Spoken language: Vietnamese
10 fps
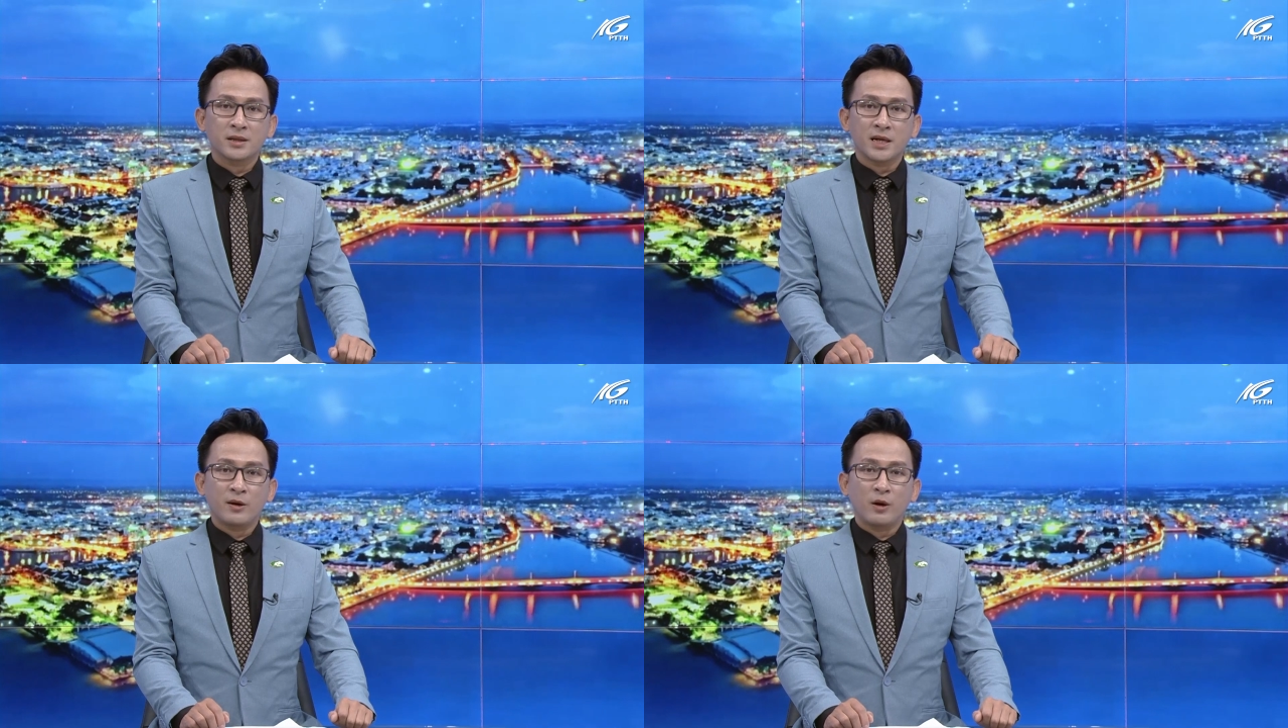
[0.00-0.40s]

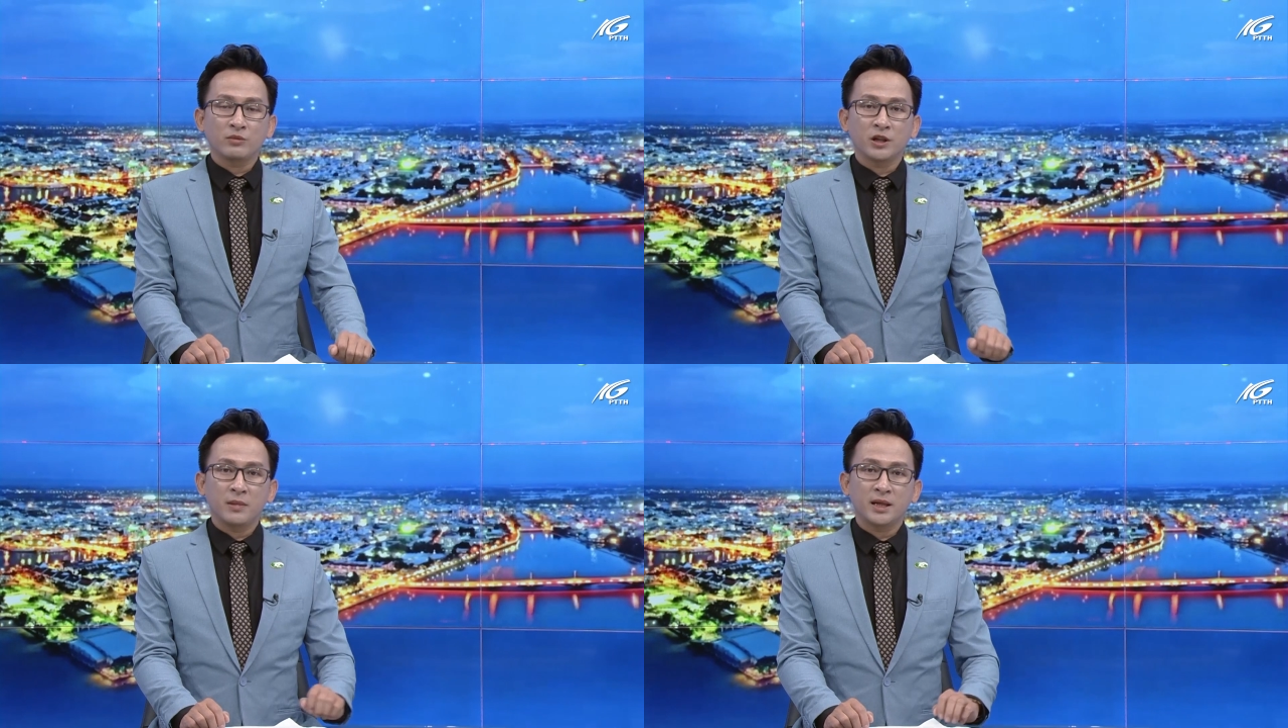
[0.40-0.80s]
Sở Lao
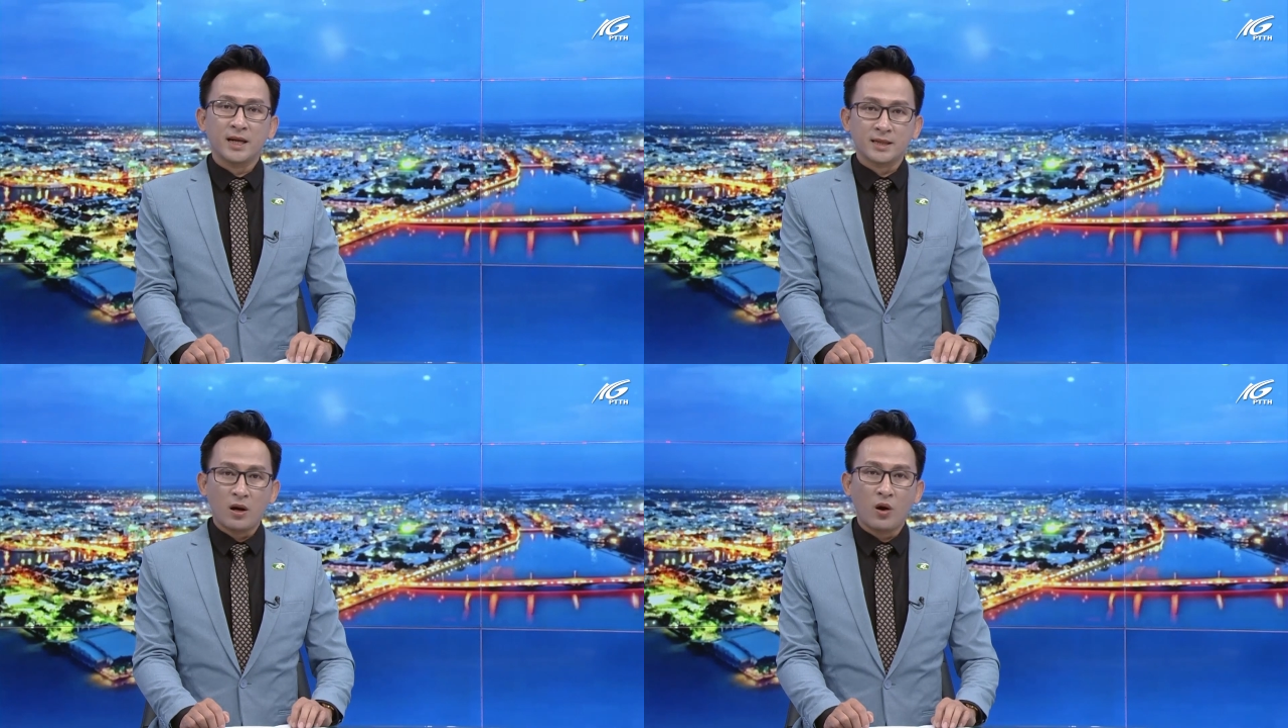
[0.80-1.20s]
động Thương binh
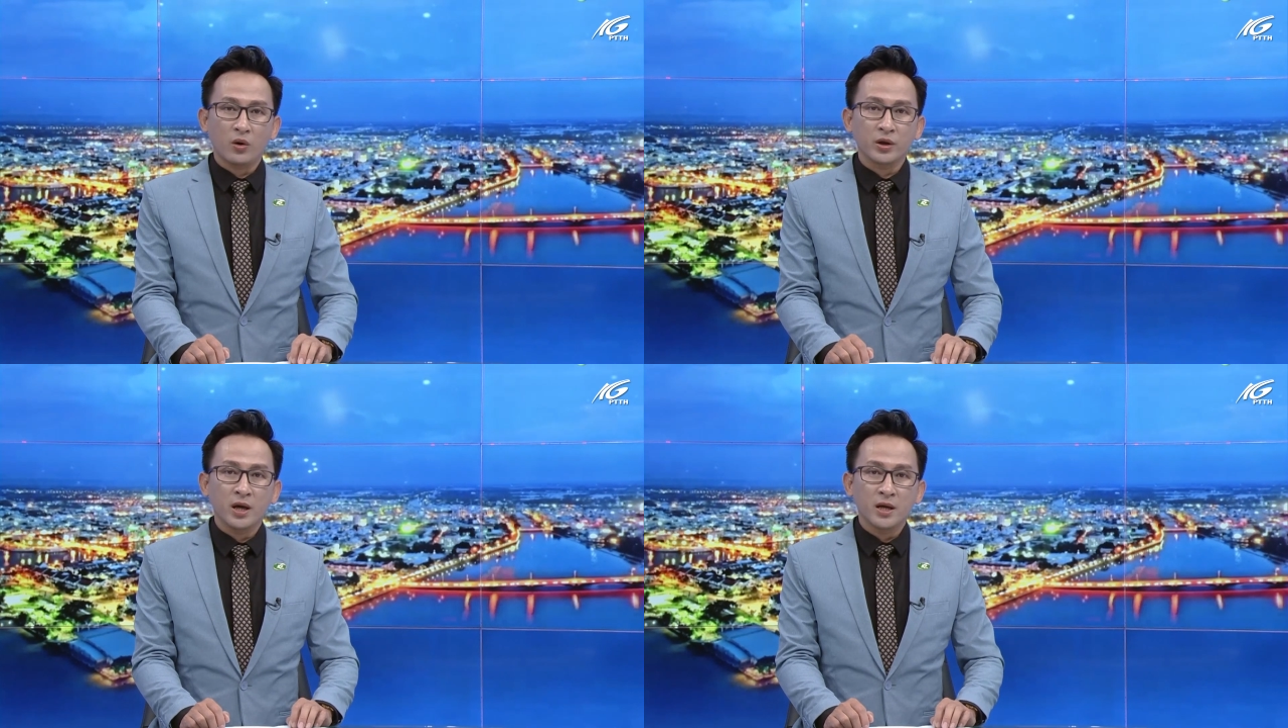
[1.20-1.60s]
và Xã
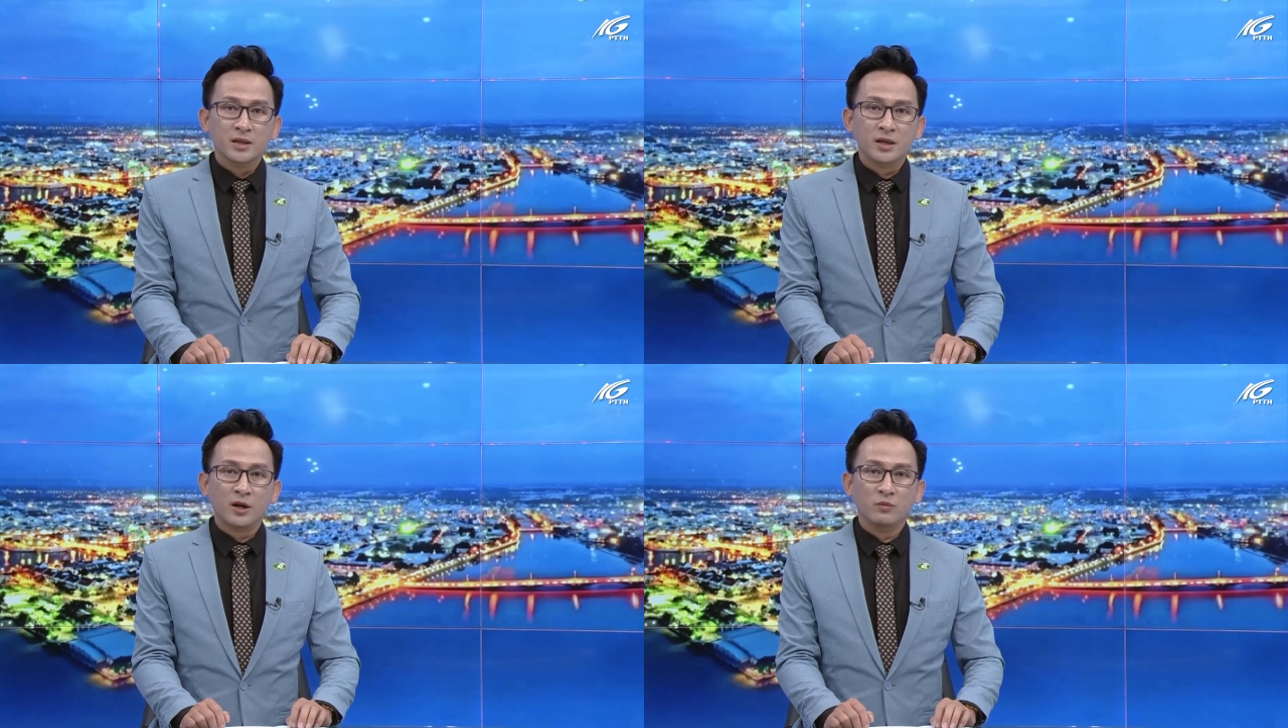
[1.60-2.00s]
hội,
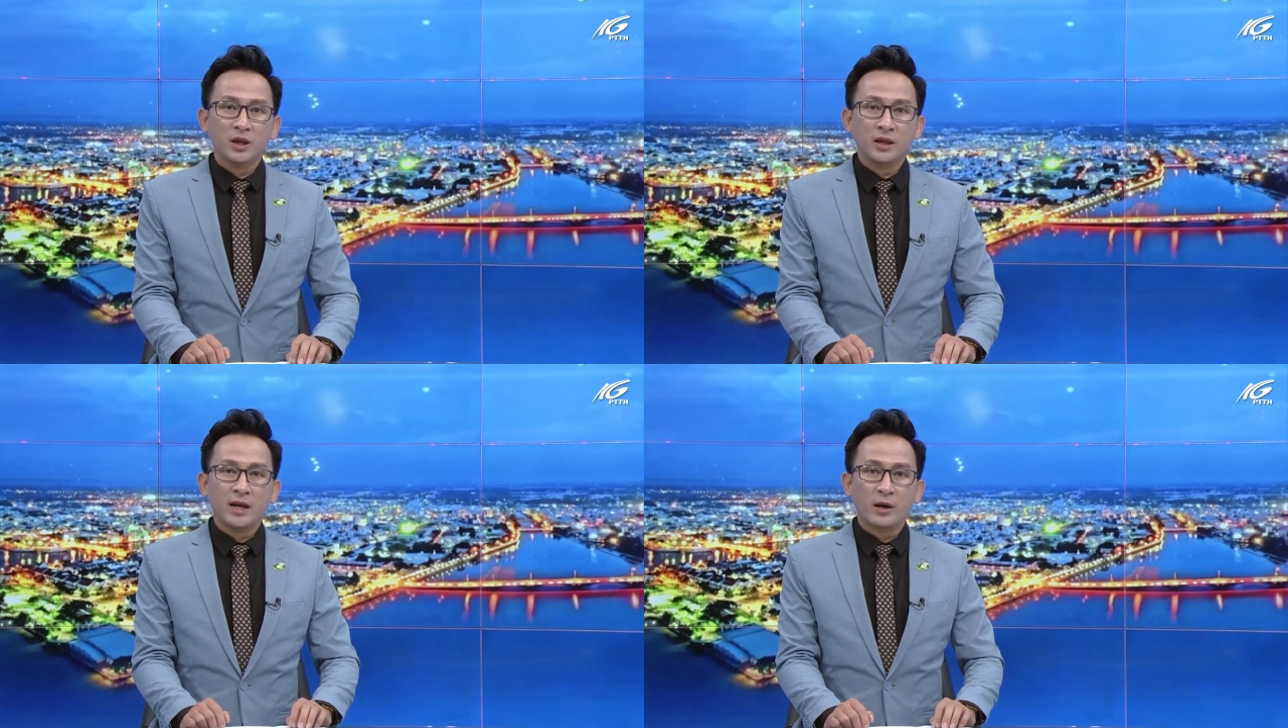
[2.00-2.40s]
Sở Thông
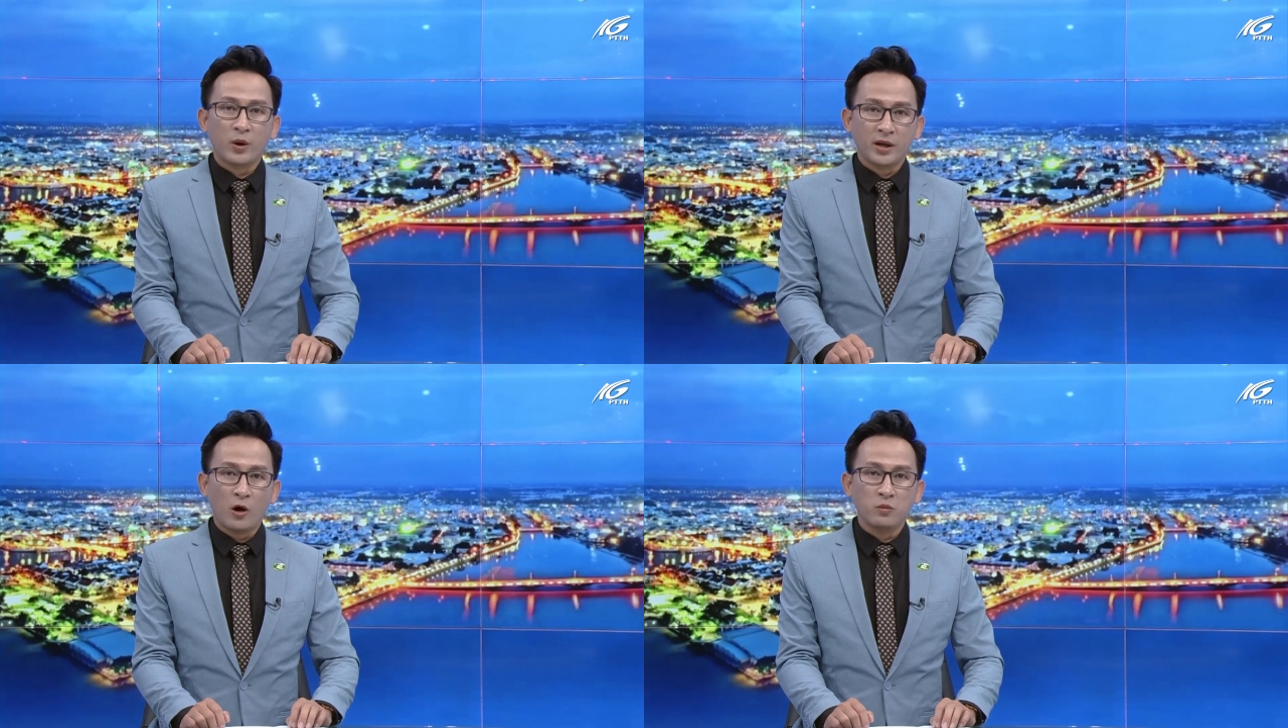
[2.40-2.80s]
tin và
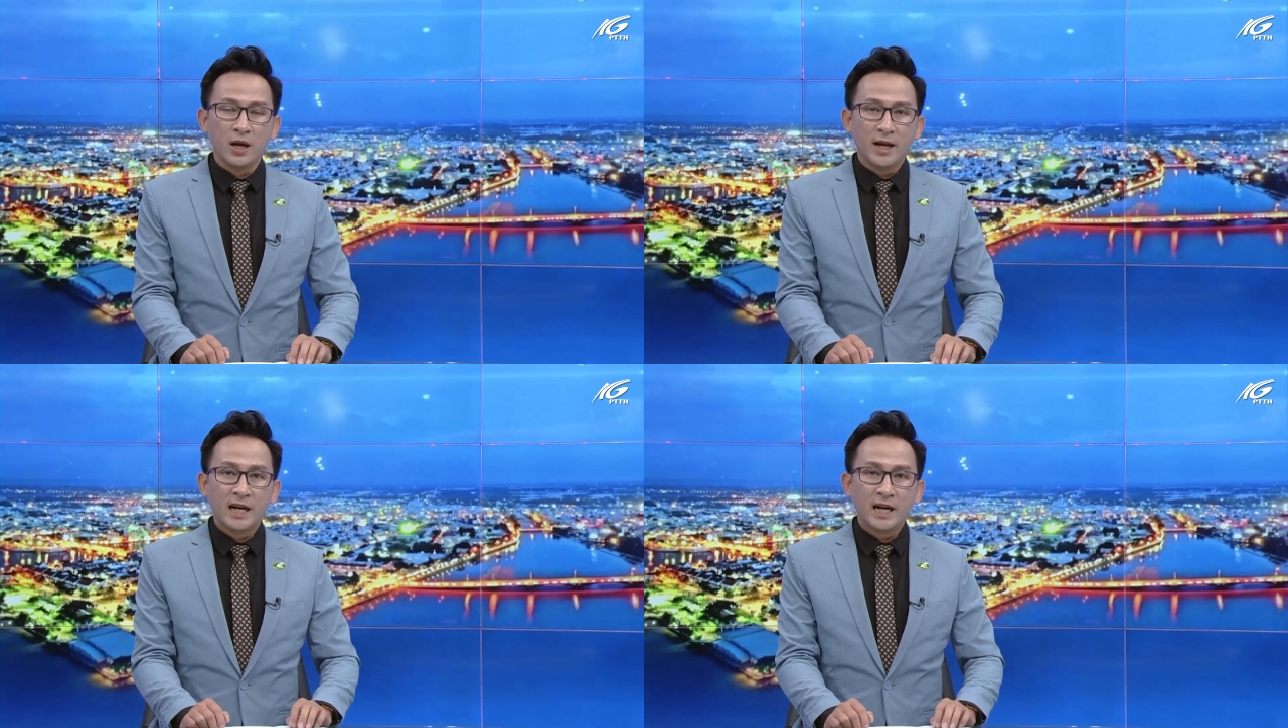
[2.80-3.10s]
Truyền thông,